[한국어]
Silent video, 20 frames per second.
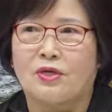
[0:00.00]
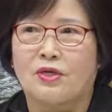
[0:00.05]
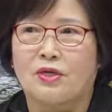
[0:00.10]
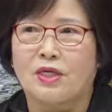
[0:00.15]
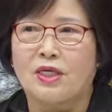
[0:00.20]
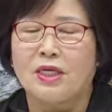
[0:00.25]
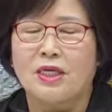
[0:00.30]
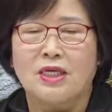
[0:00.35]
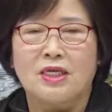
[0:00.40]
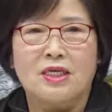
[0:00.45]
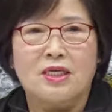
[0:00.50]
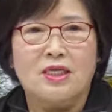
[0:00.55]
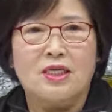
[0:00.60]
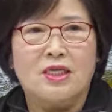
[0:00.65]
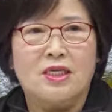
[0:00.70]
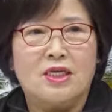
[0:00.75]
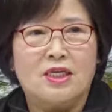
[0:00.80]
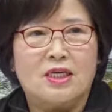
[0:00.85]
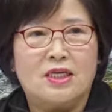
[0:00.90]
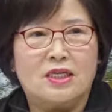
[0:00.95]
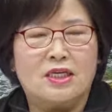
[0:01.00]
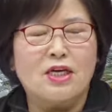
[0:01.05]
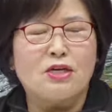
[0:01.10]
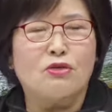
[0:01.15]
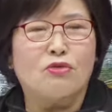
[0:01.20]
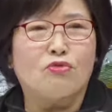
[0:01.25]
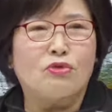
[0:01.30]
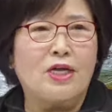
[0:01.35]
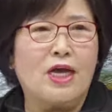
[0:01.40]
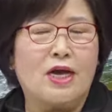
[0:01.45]
네?
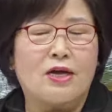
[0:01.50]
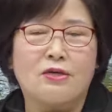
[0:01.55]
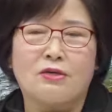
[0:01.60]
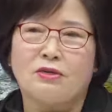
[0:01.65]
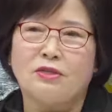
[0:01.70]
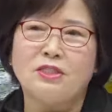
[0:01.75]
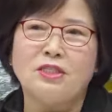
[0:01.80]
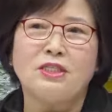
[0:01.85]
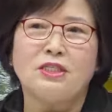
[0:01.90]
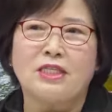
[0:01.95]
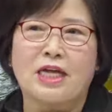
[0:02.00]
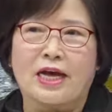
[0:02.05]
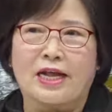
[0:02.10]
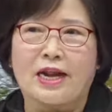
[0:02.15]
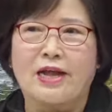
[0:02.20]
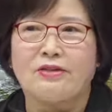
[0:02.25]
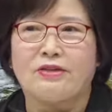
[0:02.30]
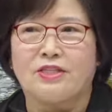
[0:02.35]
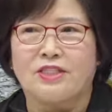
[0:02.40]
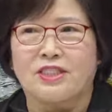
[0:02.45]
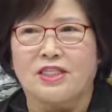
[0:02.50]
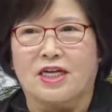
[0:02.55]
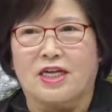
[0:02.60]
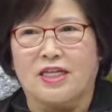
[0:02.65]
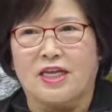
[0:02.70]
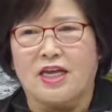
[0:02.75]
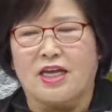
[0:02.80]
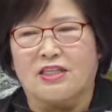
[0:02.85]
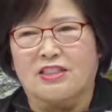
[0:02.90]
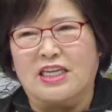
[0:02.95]
그래서 우리 어느 나라든지 간에